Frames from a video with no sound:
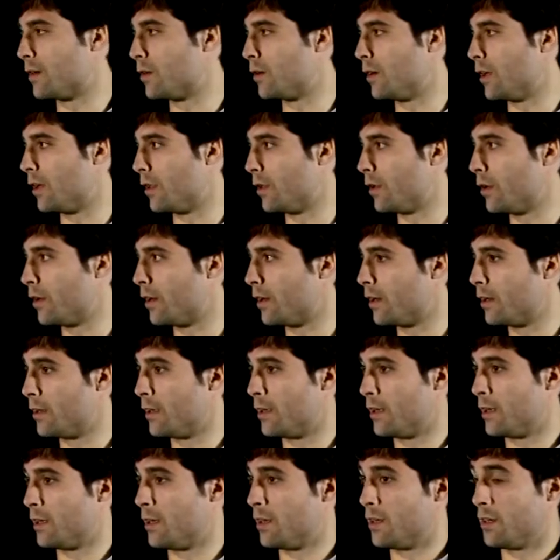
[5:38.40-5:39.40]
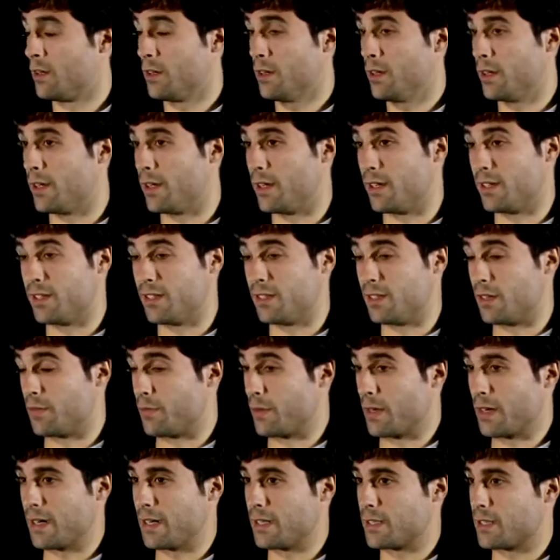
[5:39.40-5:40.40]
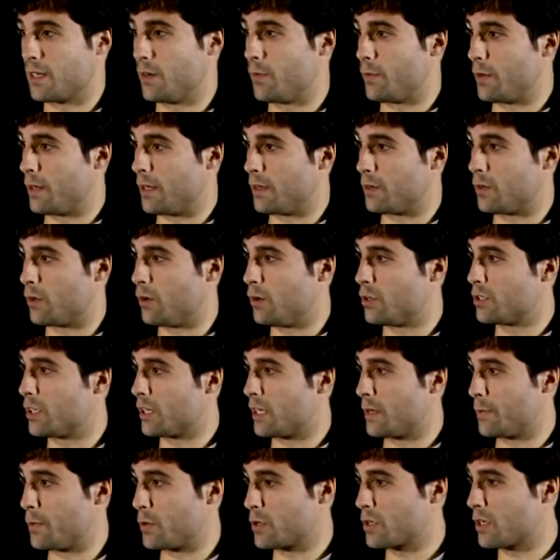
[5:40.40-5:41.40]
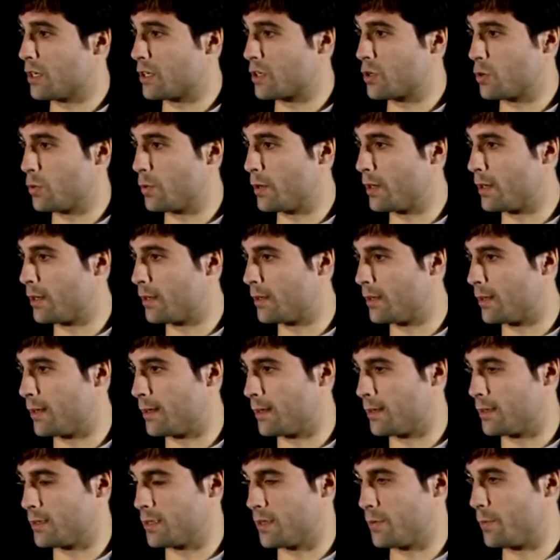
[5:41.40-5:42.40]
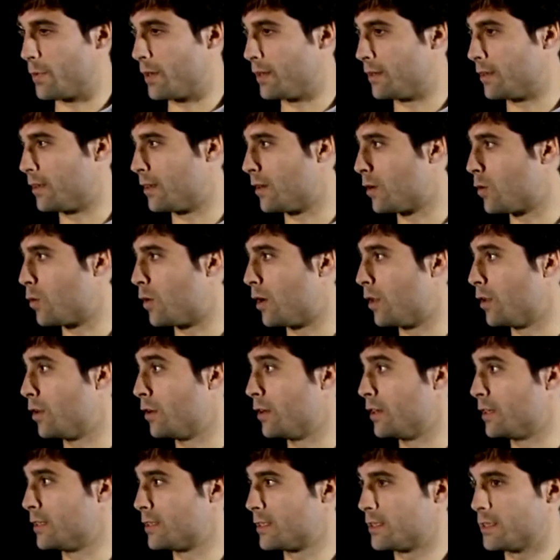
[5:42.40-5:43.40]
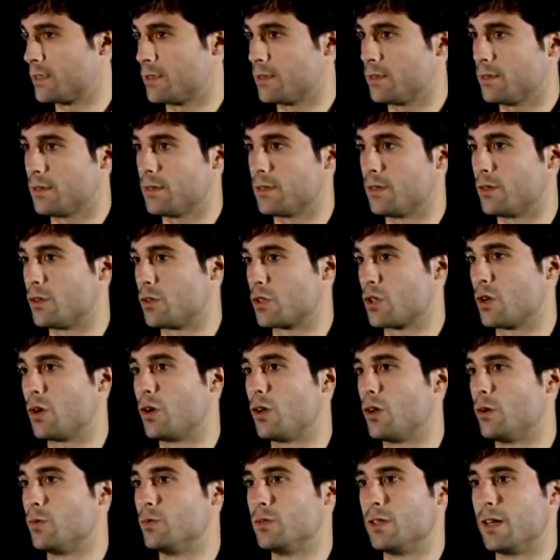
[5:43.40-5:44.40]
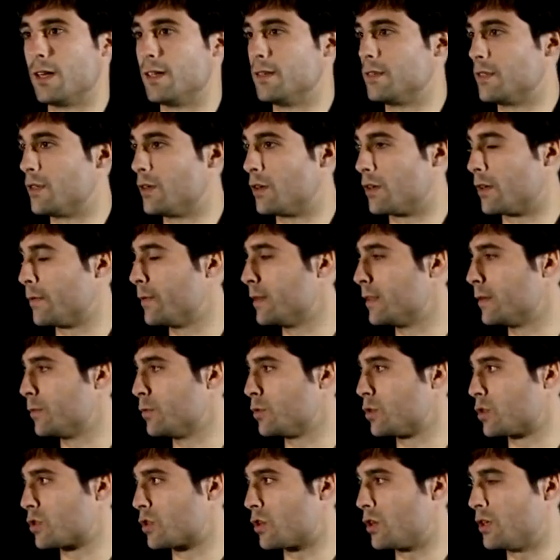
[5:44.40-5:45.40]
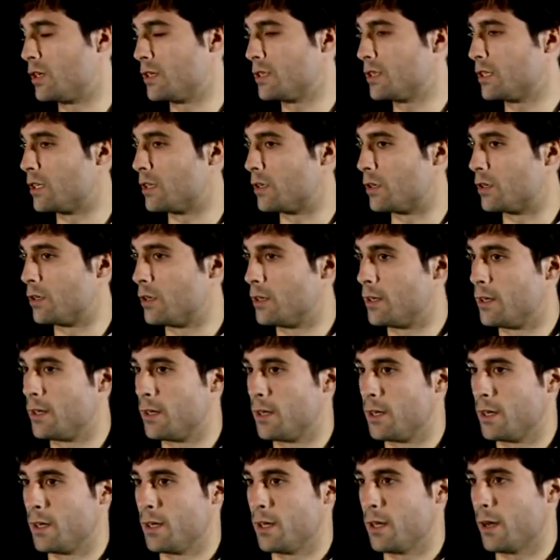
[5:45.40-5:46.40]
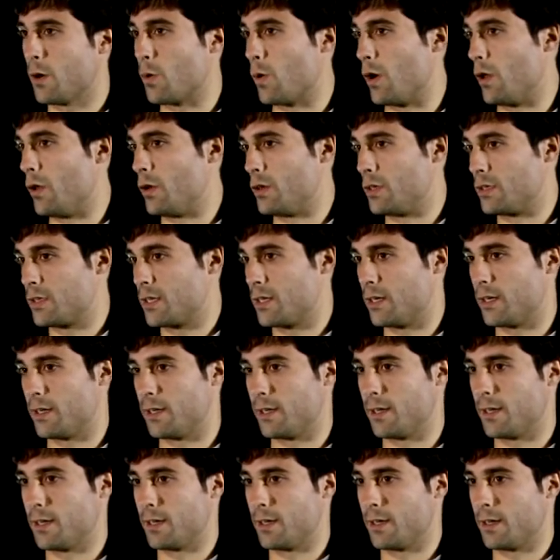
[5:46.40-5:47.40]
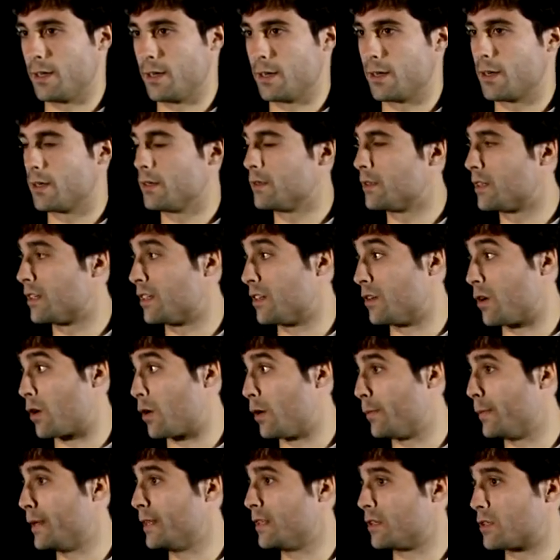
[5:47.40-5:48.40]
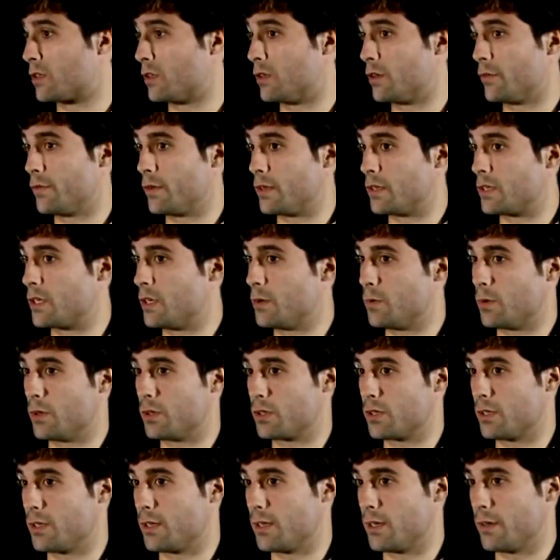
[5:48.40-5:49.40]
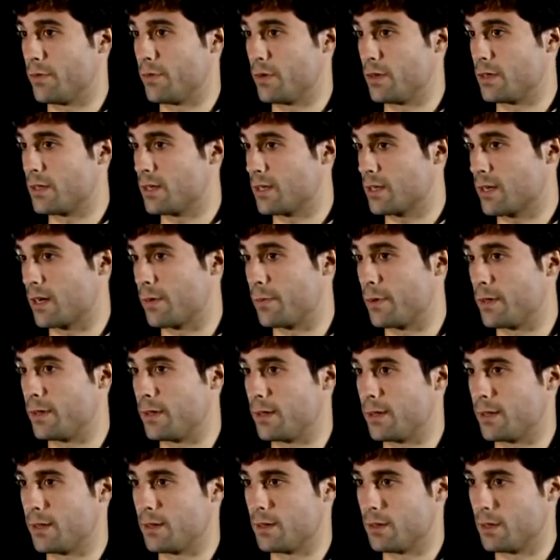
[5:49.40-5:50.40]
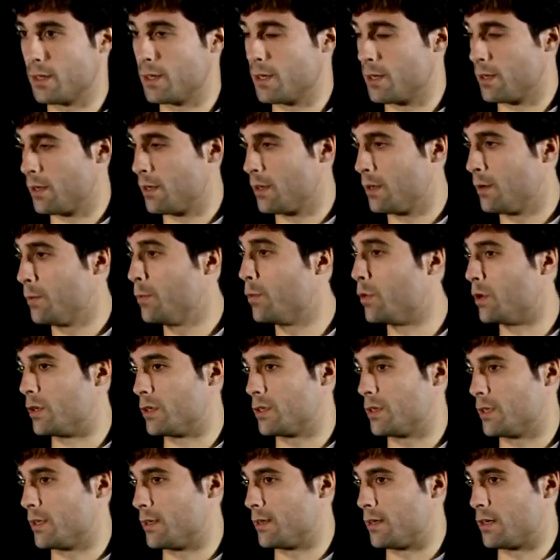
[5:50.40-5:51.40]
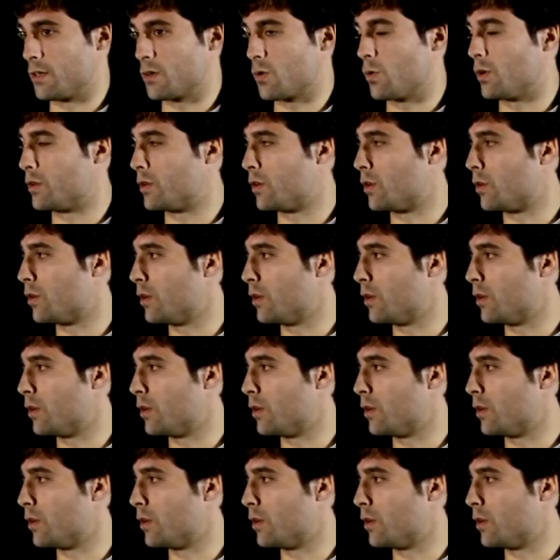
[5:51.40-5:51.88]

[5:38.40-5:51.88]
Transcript: goleadora. Eh, si te fijas, al final todos los equipos que suben eh, siempre tienen jugadores, no solo un delantero que mete muchos goles, sino jugadores eh, que normalmente son defensivos, defensas que meten pues tres, cuatro